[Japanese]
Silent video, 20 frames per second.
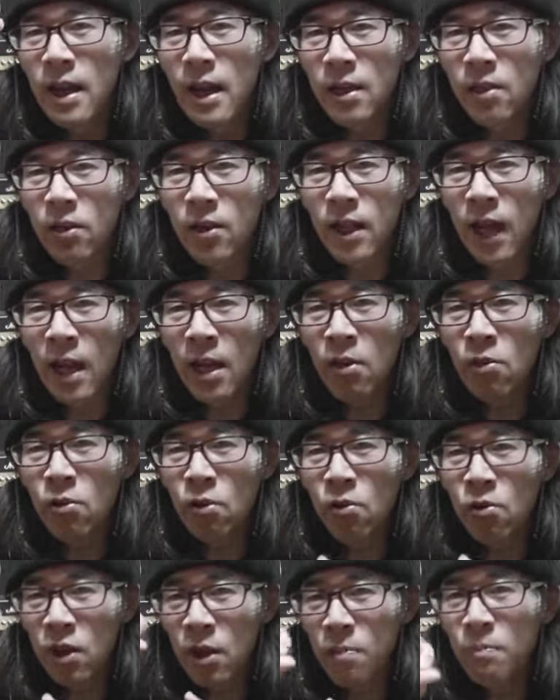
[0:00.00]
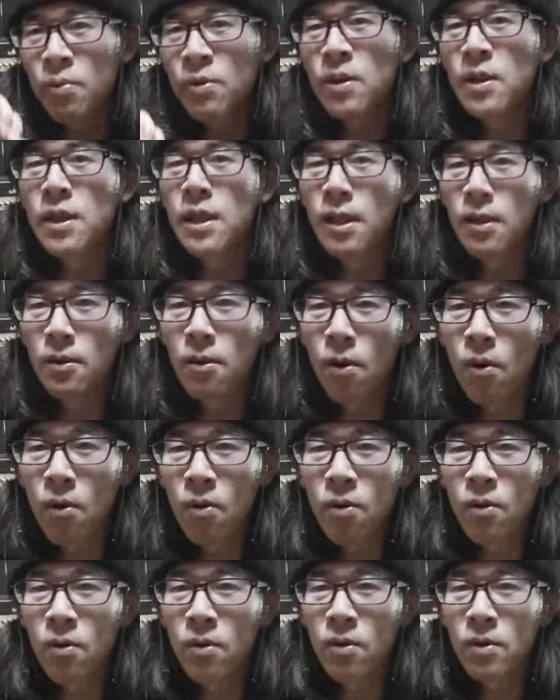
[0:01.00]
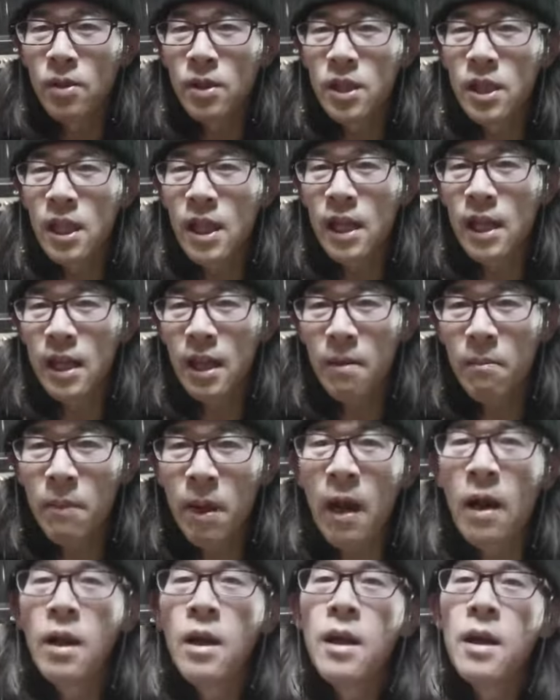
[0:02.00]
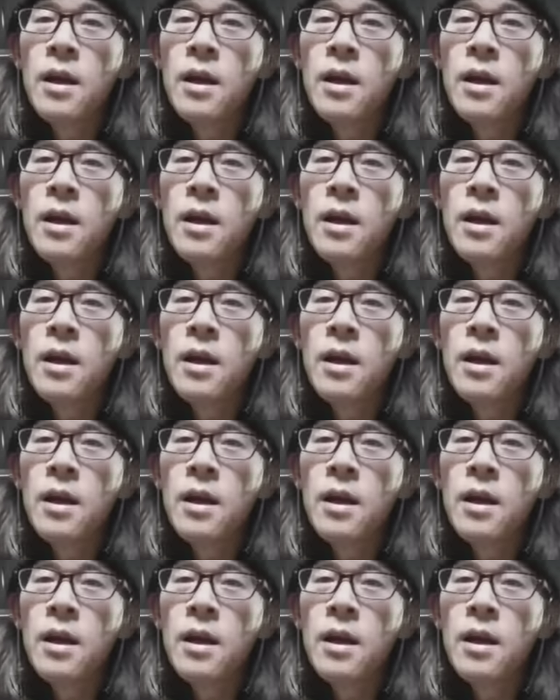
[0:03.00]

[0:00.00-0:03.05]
えーと、とダイオードクリップっていう方式がね、まあ、